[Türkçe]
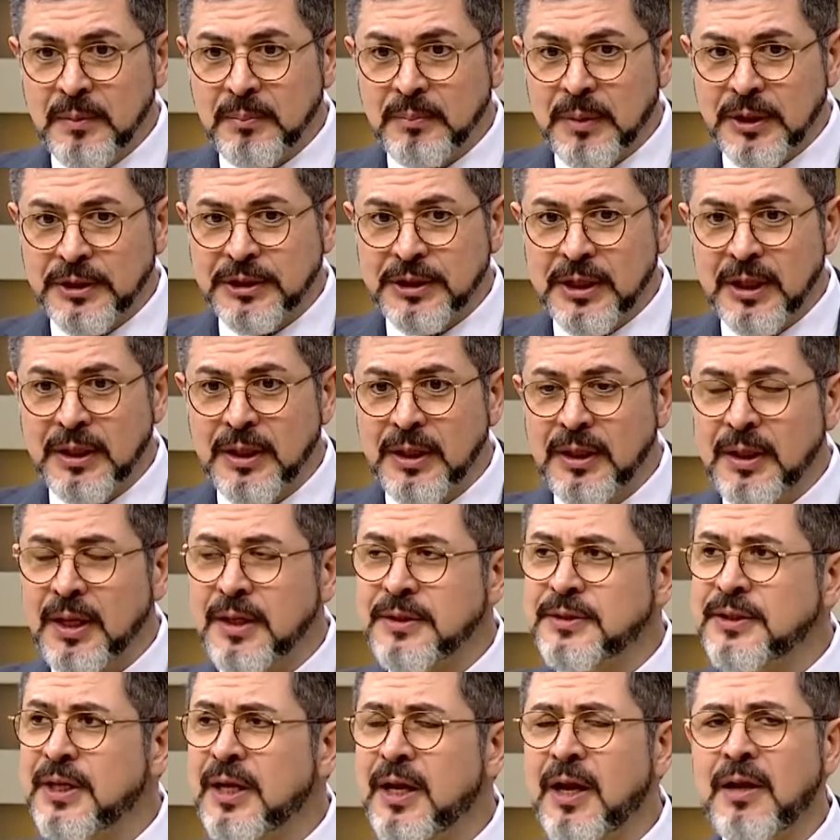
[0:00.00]
başkalarına
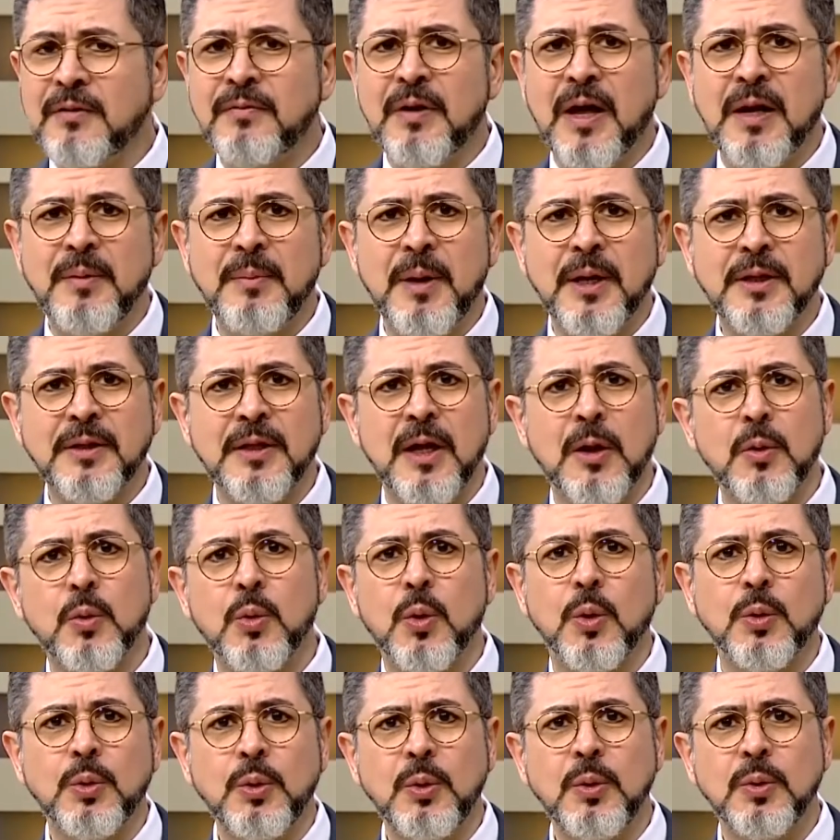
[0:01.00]
zarar vermekten
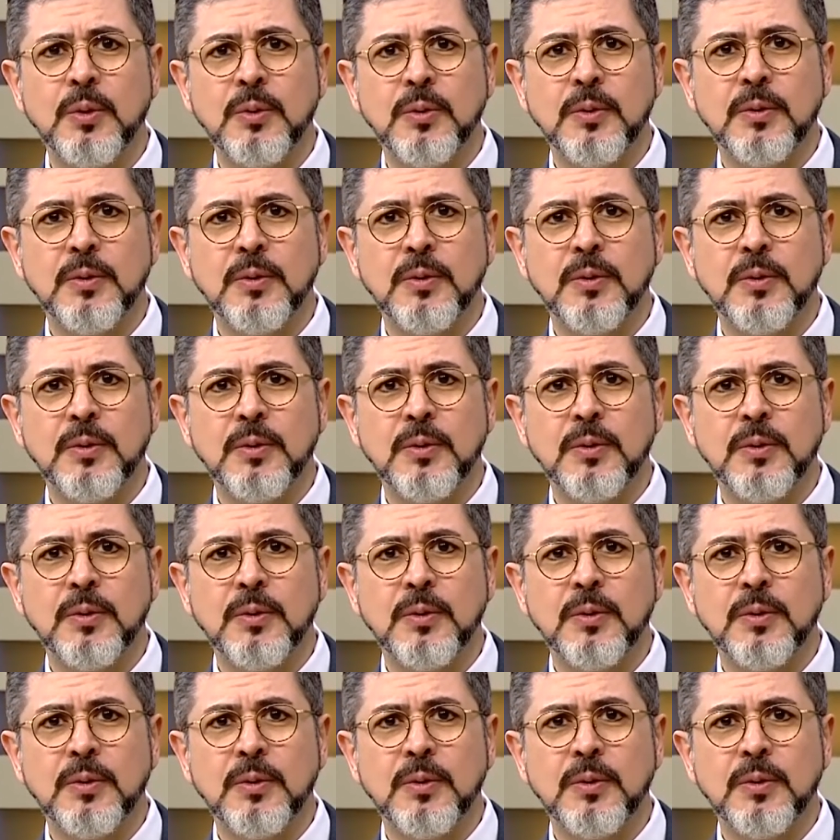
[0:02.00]
koru.